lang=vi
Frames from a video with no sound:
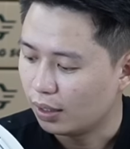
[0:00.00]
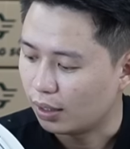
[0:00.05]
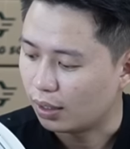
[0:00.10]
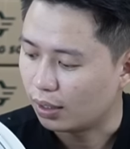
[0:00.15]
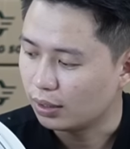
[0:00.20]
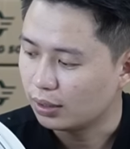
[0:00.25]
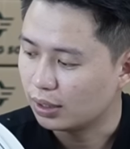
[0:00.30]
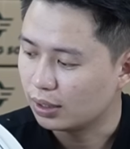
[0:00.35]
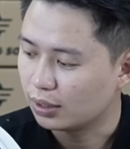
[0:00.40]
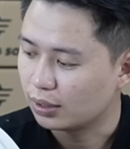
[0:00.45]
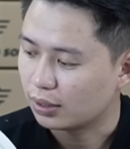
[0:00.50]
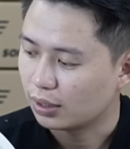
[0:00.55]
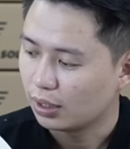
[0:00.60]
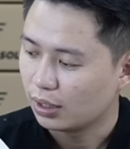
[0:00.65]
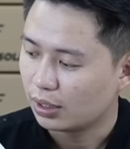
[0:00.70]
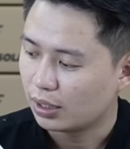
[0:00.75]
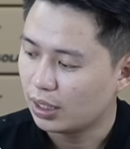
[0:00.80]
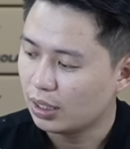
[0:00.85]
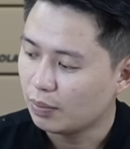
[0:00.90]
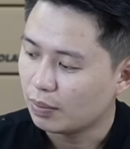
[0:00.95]
Đấy, thì
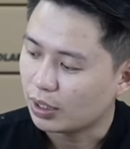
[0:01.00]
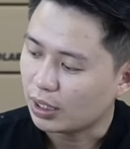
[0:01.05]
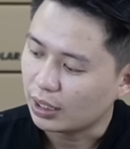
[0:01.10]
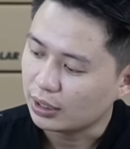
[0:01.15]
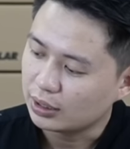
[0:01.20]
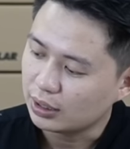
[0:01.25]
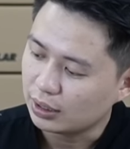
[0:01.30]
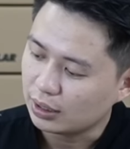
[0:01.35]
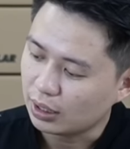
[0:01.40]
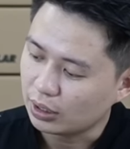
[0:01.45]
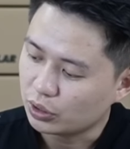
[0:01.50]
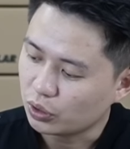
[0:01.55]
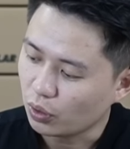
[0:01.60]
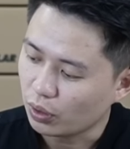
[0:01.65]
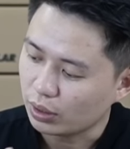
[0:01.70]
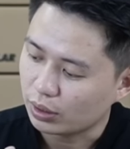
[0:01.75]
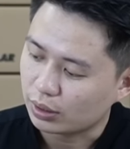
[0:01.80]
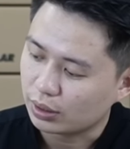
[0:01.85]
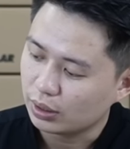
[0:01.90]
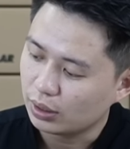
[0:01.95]
khi mà anh chị đã
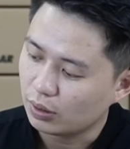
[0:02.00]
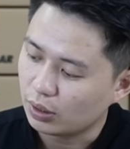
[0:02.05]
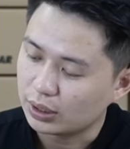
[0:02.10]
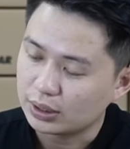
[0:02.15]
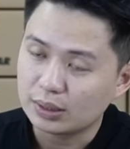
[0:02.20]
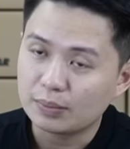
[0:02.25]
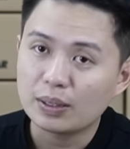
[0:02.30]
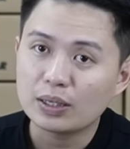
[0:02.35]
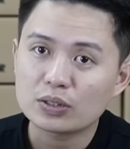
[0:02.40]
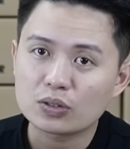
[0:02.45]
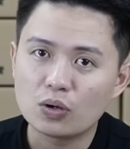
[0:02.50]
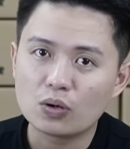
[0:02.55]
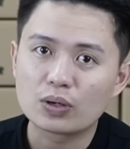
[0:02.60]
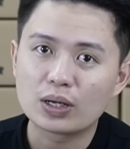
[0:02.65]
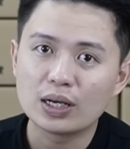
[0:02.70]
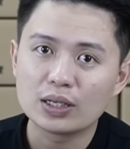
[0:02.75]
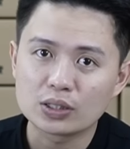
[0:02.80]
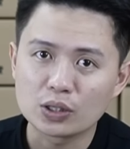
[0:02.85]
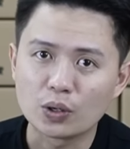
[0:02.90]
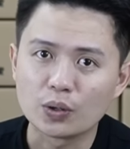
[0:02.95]
chọn được cái loại chip led
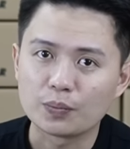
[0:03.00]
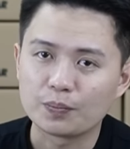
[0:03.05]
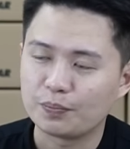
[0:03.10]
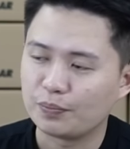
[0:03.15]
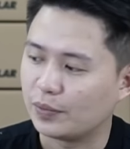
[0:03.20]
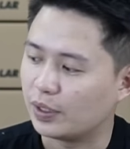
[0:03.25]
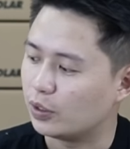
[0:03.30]
ok rồi